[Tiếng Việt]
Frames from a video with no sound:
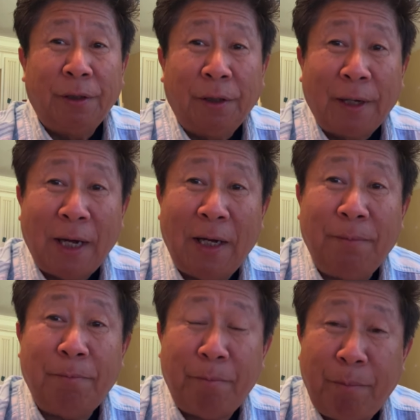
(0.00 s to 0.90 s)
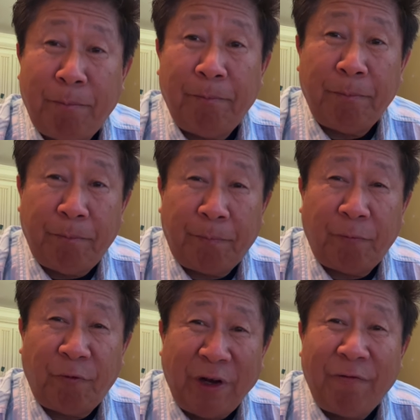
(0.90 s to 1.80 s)
ham
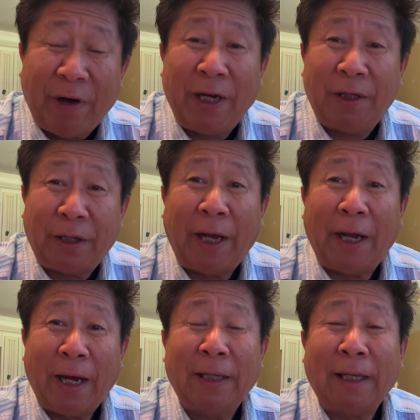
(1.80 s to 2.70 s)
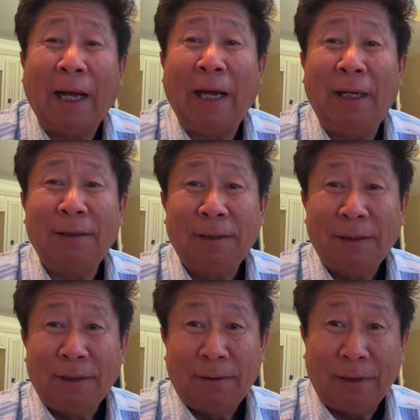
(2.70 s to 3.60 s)
vinh vay tệ hả ta
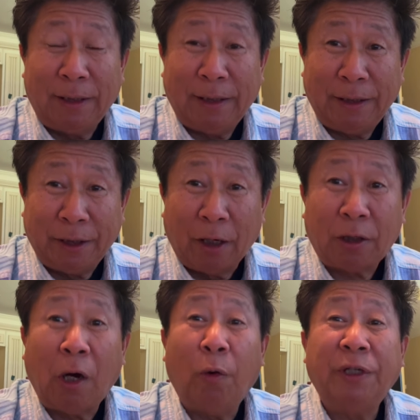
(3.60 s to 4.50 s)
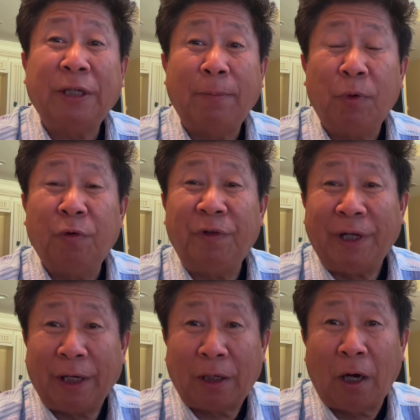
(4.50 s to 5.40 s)
giờ cậu ấy ra mua
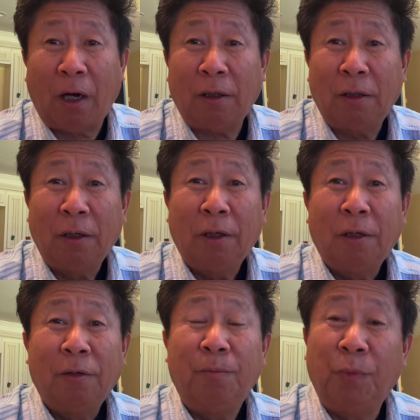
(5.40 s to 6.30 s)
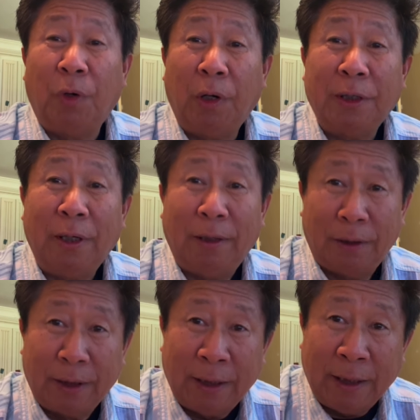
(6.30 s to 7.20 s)
vị có mua
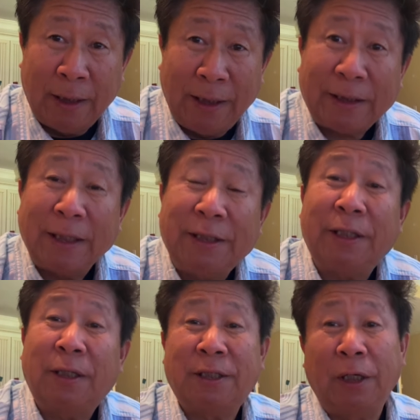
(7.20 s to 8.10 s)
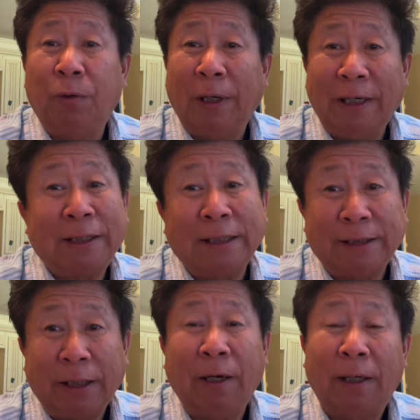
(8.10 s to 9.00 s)
lít khắc xít có sân nguồn lít khắc
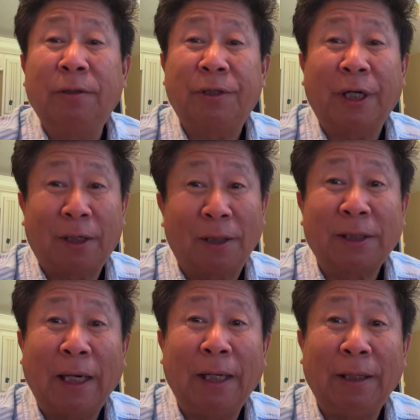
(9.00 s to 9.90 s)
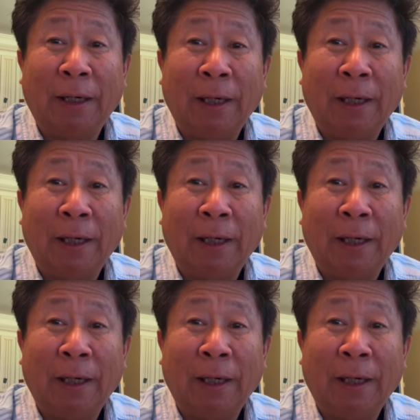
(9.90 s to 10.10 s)
xít lỡ nó chỉ có xa lệ